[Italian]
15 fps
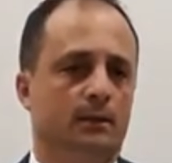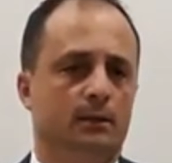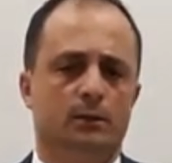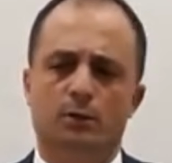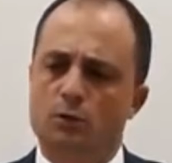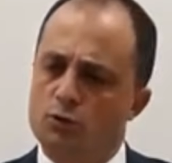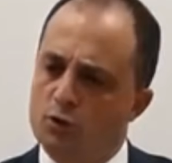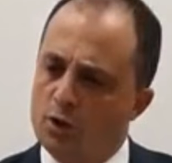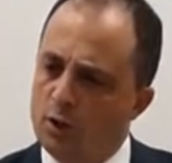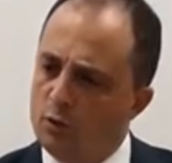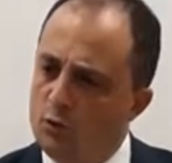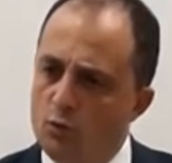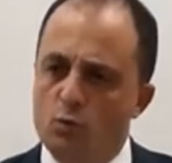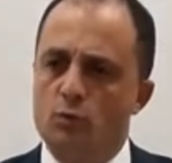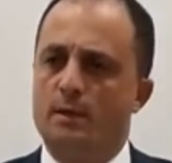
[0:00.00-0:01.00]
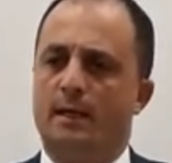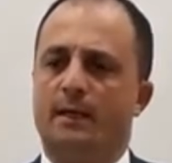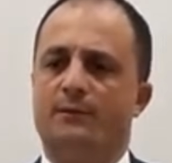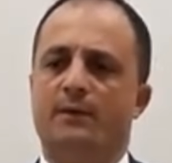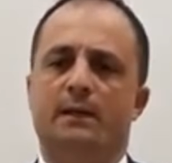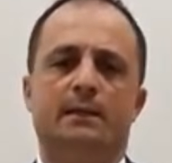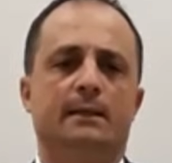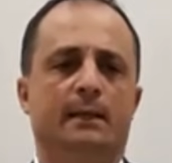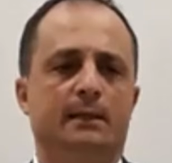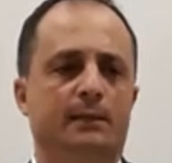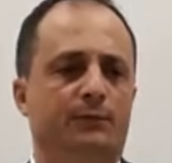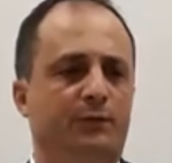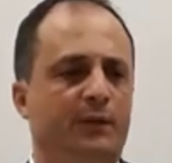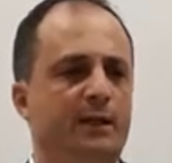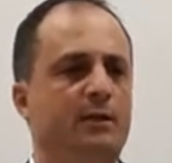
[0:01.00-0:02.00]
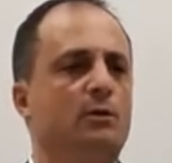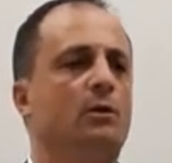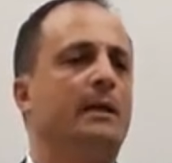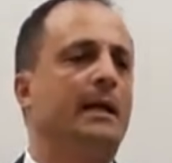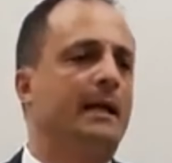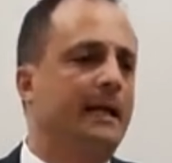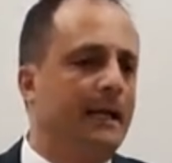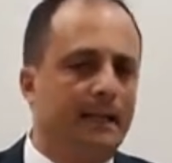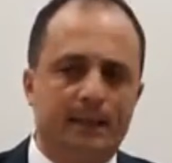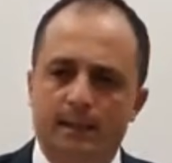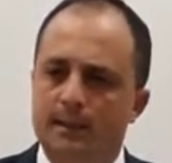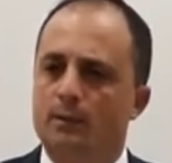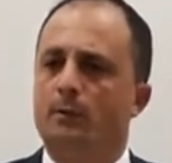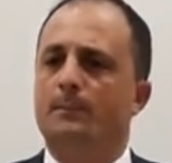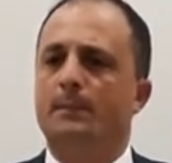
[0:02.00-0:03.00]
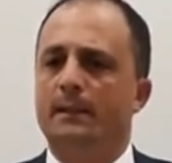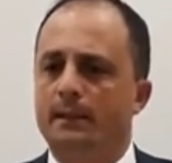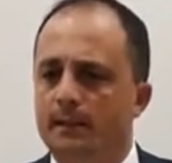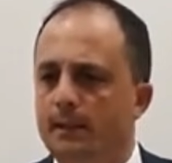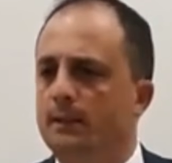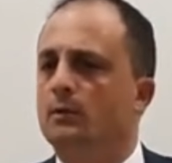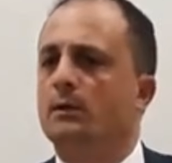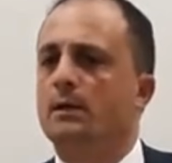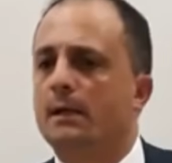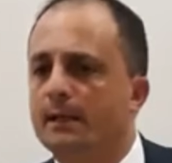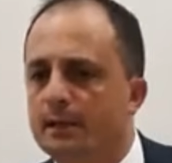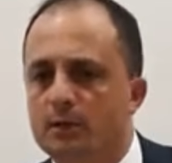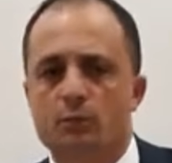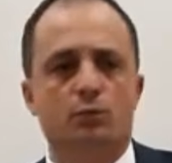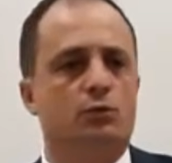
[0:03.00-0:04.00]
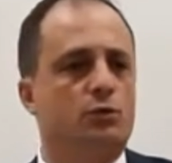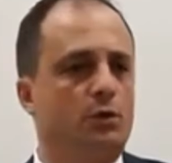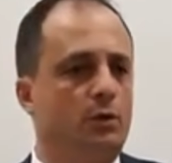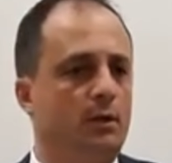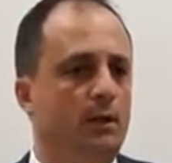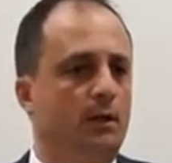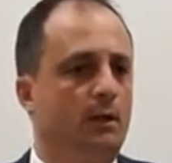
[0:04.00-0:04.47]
Non c'è nulla che viene dall'inferno che è carino, bellino, carinuccio,